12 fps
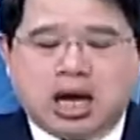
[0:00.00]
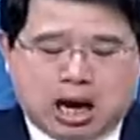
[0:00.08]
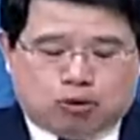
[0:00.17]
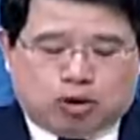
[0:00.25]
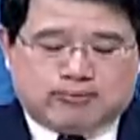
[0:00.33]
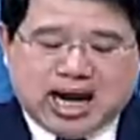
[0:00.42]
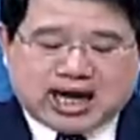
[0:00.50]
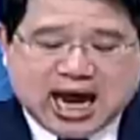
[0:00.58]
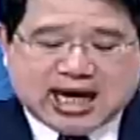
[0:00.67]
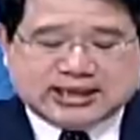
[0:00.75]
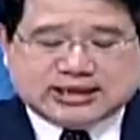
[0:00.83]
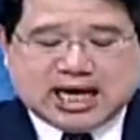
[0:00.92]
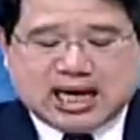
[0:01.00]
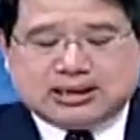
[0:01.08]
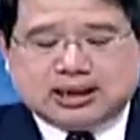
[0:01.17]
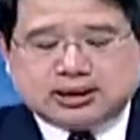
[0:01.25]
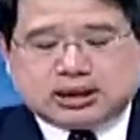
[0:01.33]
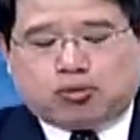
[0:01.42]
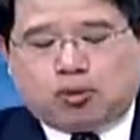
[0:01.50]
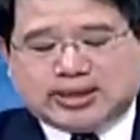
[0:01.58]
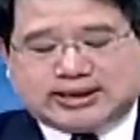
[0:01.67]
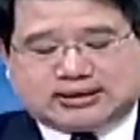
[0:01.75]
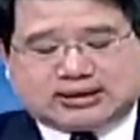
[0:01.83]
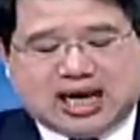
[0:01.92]
好，我们来看一下这个
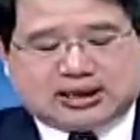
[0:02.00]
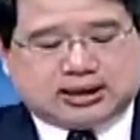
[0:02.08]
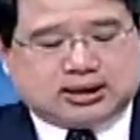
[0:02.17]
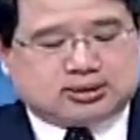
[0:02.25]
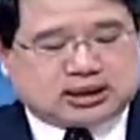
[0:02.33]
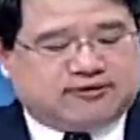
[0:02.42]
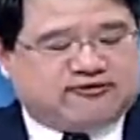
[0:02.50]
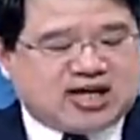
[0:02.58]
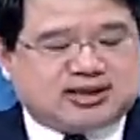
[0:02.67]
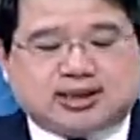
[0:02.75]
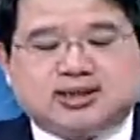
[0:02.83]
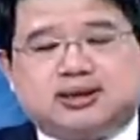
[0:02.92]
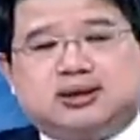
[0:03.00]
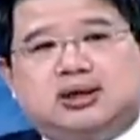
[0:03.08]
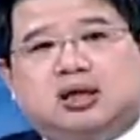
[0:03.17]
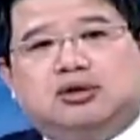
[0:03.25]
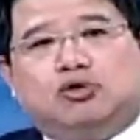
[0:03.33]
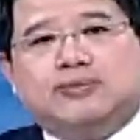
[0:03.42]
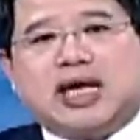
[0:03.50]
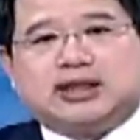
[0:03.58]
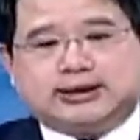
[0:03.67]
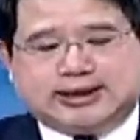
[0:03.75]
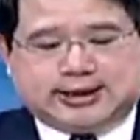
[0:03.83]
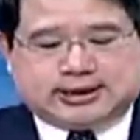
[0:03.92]
Y* 的这个方程式啊，我们来
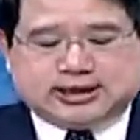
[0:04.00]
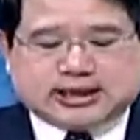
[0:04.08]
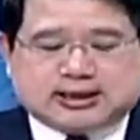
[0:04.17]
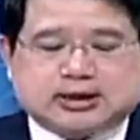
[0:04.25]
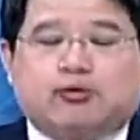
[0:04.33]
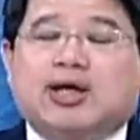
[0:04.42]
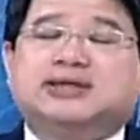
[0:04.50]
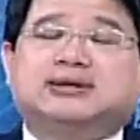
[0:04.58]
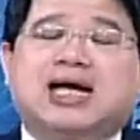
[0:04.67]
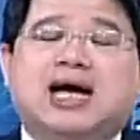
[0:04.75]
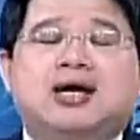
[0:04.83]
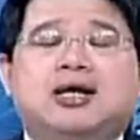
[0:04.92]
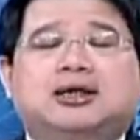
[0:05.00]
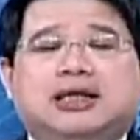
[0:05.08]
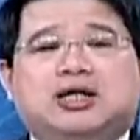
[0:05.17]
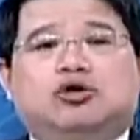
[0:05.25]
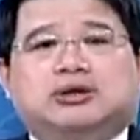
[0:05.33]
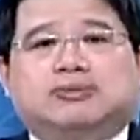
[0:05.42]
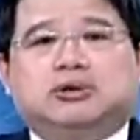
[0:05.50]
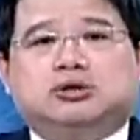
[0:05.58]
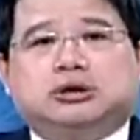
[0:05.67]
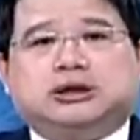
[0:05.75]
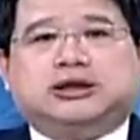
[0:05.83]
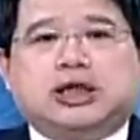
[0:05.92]
解析一下这个 Y* 它有什么
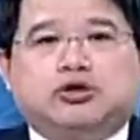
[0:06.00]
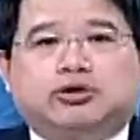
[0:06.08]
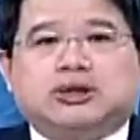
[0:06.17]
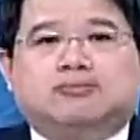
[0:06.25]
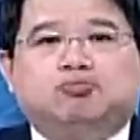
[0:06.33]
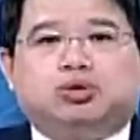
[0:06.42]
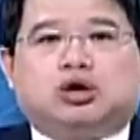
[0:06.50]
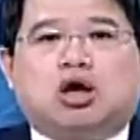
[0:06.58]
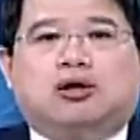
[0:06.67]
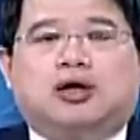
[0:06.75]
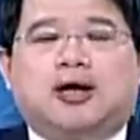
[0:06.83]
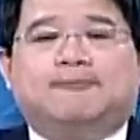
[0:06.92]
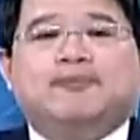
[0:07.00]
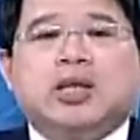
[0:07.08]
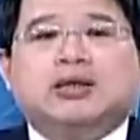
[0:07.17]
之间有什么不同哈。